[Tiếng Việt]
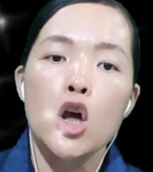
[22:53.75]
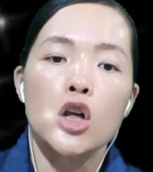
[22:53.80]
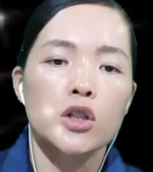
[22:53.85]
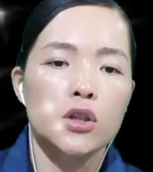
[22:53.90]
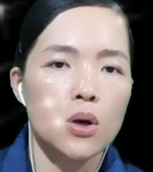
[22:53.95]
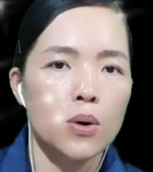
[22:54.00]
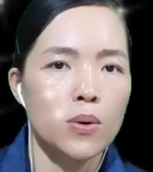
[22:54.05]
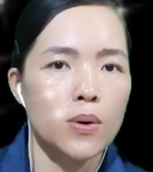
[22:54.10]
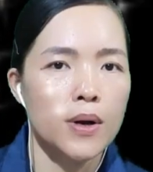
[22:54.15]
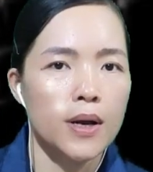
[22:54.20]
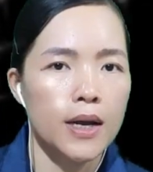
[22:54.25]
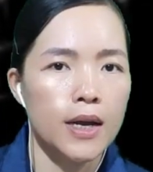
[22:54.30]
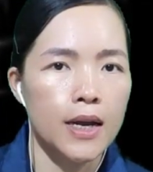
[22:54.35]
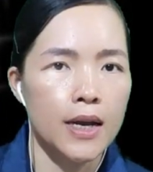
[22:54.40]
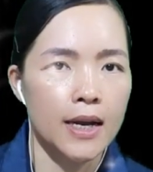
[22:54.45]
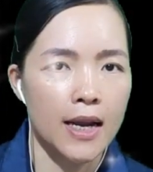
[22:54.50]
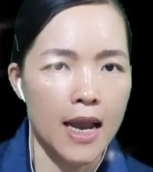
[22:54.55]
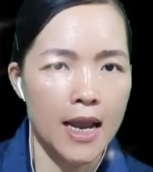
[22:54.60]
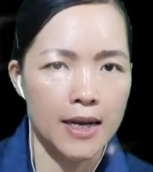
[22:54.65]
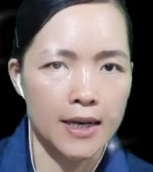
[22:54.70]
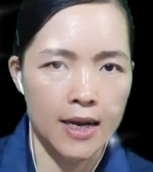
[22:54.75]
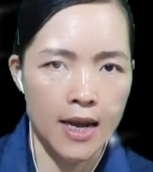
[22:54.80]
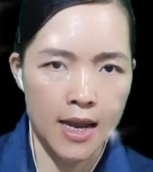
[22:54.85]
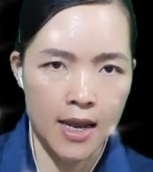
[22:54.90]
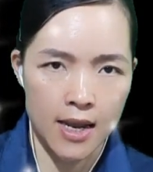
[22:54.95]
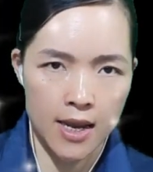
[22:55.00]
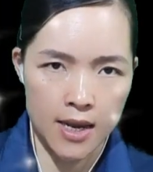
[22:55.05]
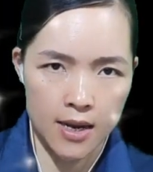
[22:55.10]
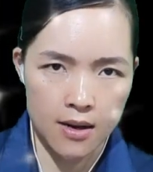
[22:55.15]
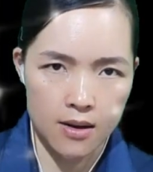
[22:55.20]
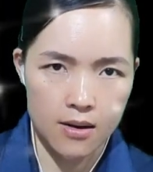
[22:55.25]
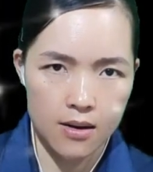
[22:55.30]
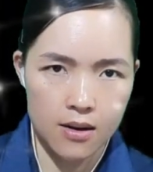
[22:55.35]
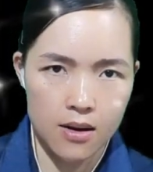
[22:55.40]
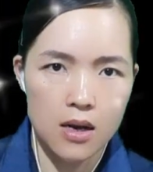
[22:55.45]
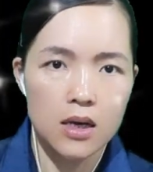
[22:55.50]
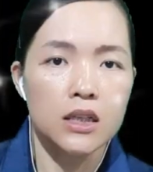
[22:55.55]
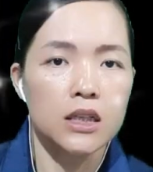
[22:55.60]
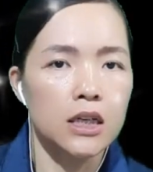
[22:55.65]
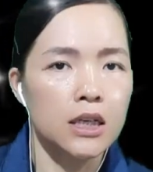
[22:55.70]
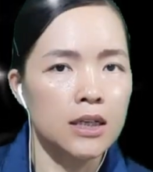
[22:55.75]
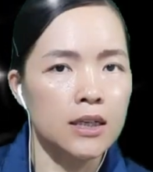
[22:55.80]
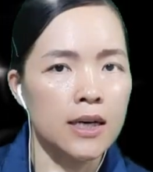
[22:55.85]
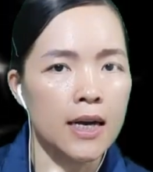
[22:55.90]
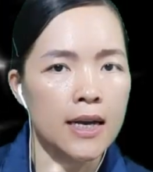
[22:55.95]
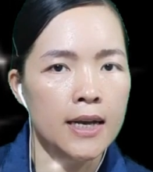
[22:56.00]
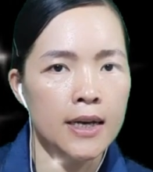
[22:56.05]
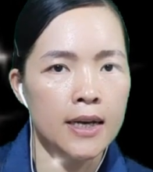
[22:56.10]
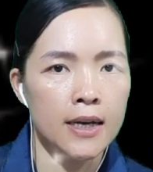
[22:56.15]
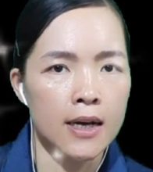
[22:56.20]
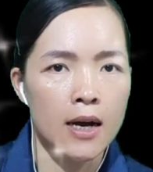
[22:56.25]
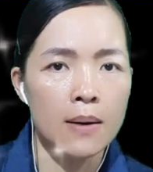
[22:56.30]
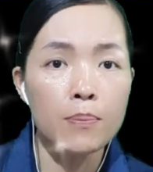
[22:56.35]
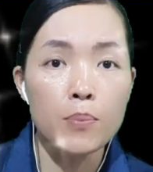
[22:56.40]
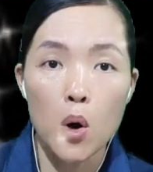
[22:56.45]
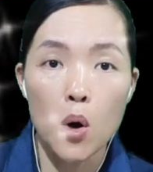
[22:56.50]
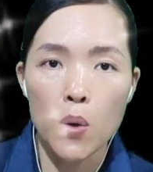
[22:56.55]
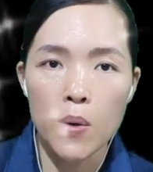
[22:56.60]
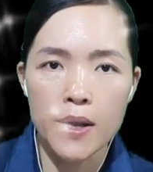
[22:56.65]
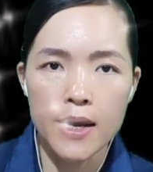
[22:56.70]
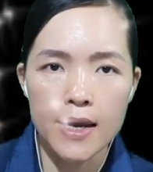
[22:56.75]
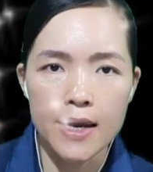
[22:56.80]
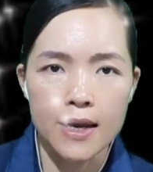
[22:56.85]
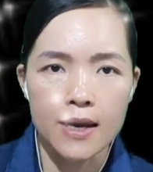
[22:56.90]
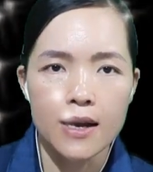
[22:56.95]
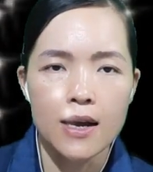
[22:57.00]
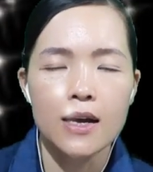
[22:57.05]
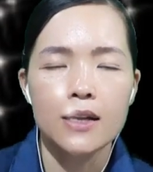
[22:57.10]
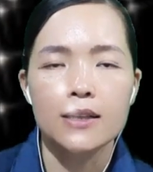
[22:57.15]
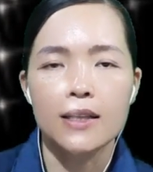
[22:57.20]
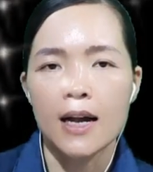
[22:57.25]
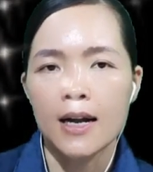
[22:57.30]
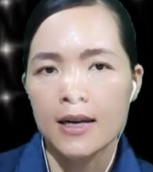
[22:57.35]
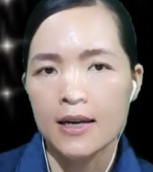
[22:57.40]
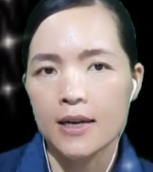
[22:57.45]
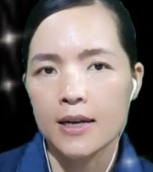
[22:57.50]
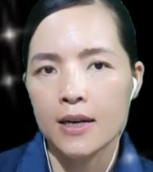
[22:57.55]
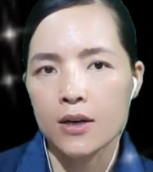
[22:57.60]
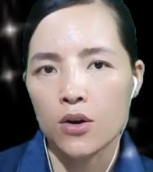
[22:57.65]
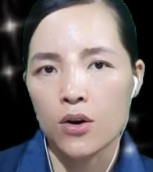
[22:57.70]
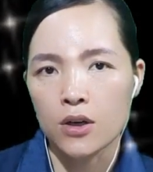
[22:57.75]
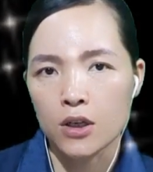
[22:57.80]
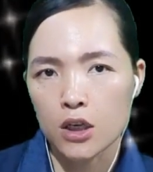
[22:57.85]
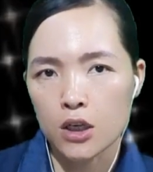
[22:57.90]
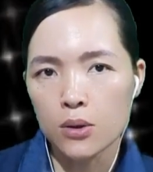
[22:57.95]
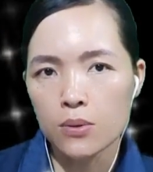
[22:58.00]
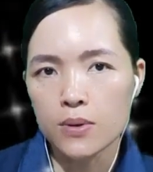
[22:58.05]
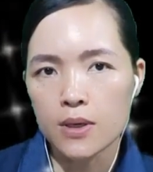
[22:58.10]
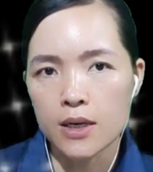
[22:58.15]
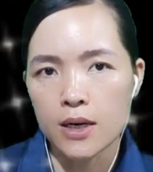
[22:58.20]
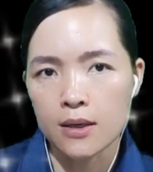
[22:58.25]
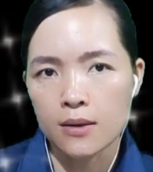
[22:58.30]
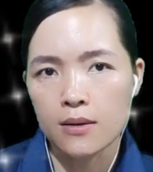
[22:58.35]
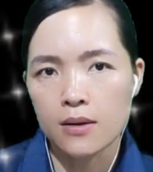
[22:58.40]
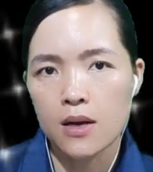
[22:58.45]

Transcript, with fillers: Tôi nghe kể, người hấp hối thầy còn cứu được,